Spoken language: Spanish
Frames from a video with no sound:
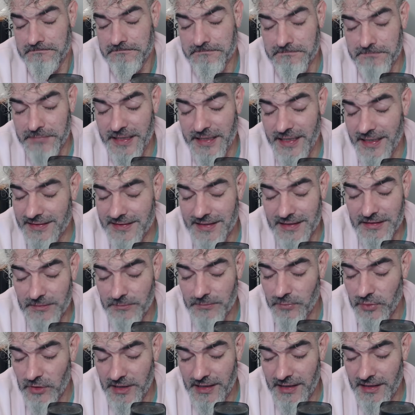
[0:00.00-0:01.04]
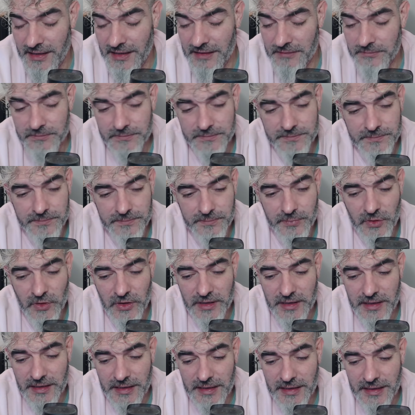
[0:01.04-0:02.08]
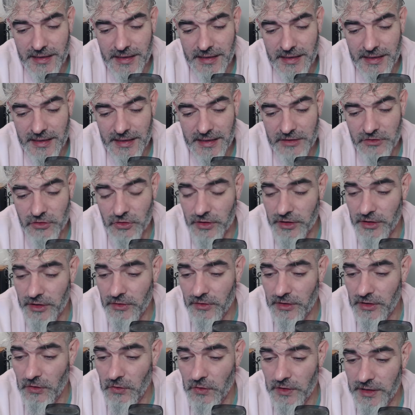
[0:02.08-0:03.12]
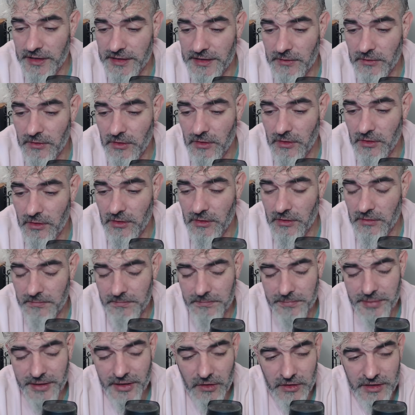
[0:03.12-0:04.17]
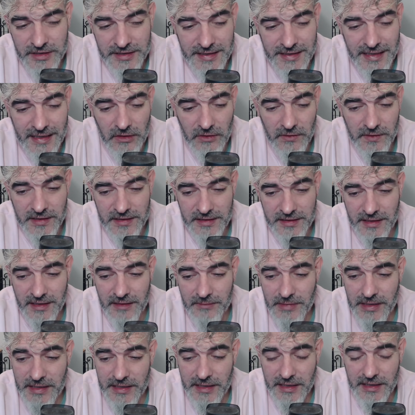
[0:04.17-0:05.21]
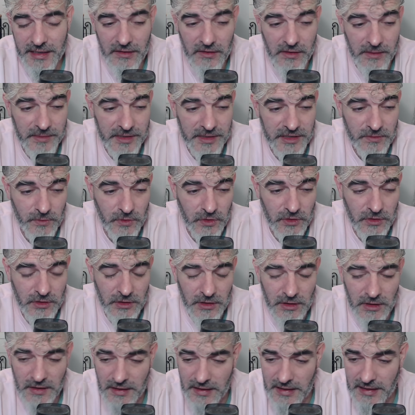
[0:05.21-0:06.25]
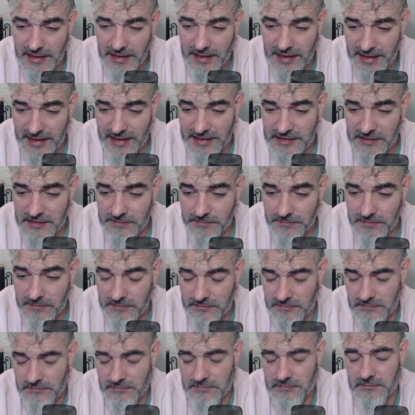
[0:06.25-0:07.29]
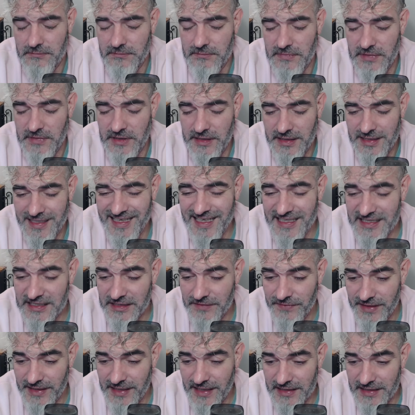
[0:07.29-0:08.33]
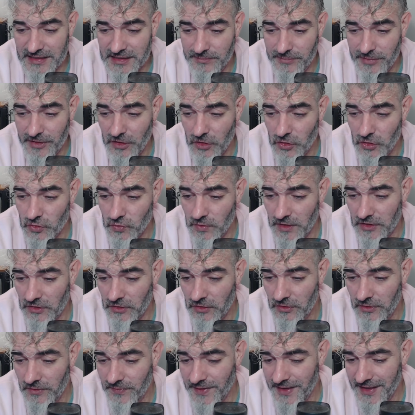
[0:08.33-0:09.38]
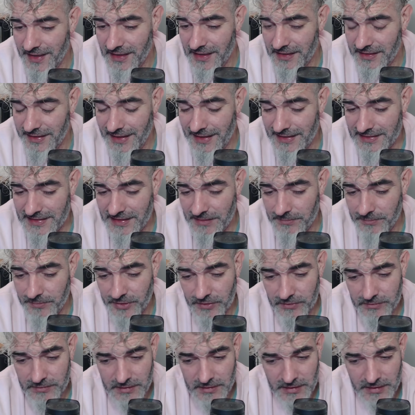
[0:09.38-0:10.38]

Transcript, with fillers: para esta temporada, porque yo creo que el objetivo prioritario del Real Madrid ahora mismo es clasificarse para los cuartos de final de la Champions.